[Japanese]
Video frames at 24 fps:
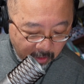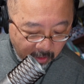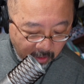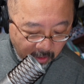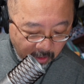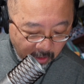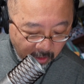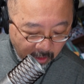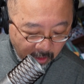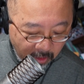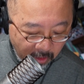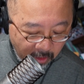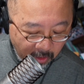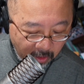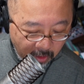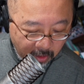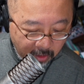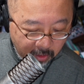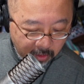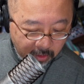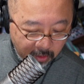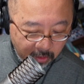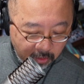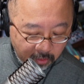えー、
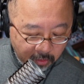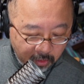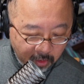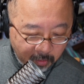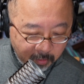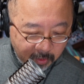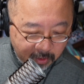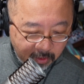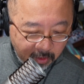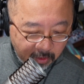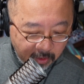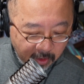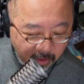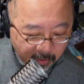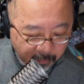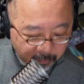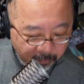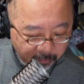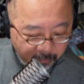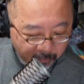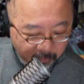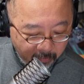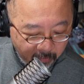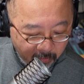言っときますかね
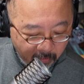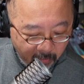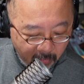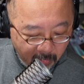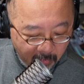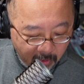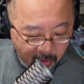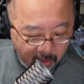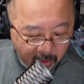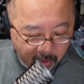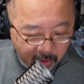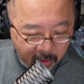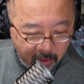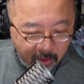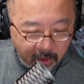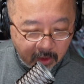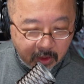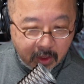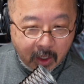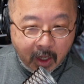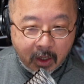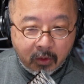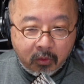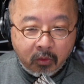
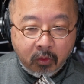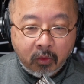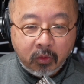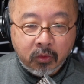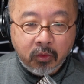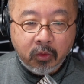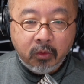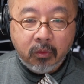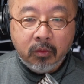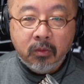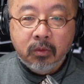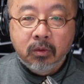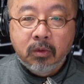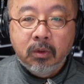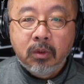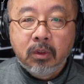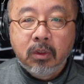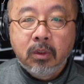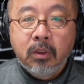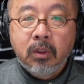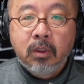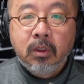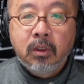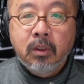ギターコード
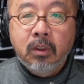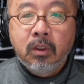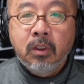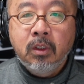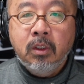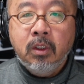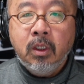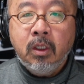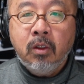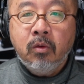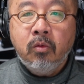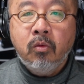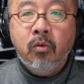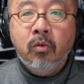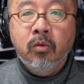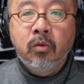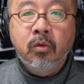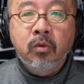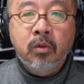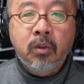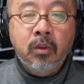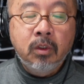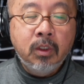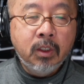
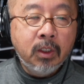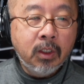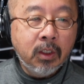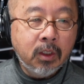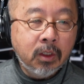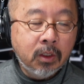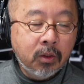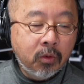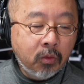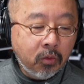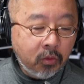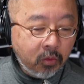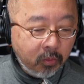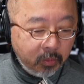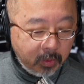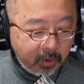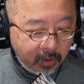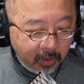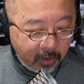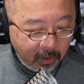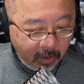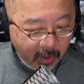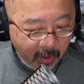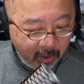ギターコードってこうみ
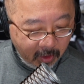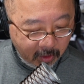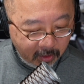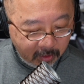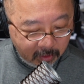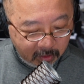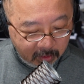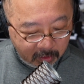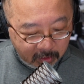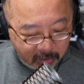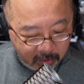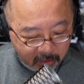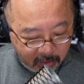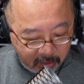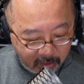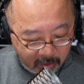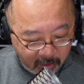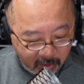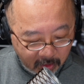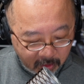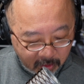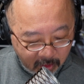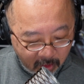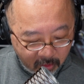んな、
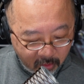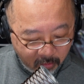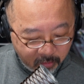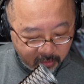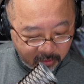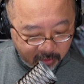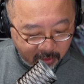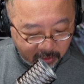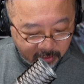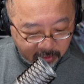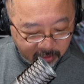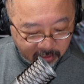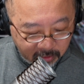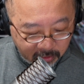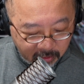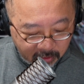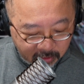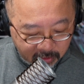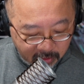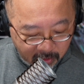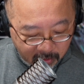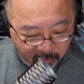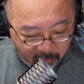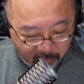えー、結構難しいじゃないで
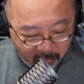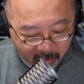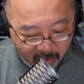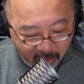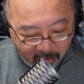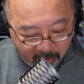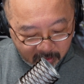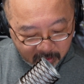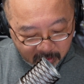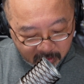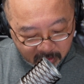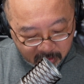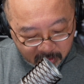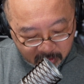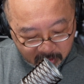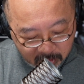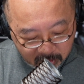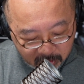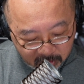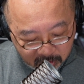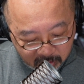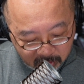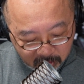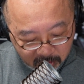すかまあ
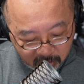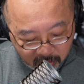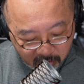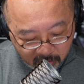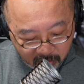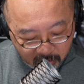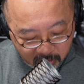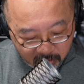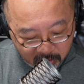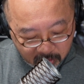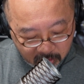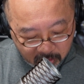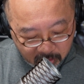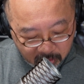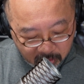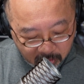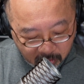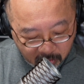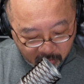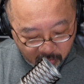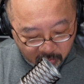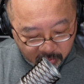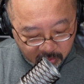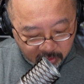
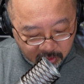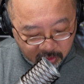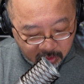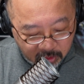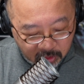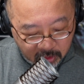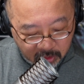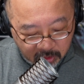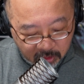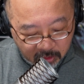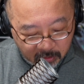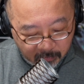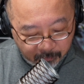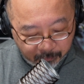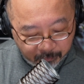こう G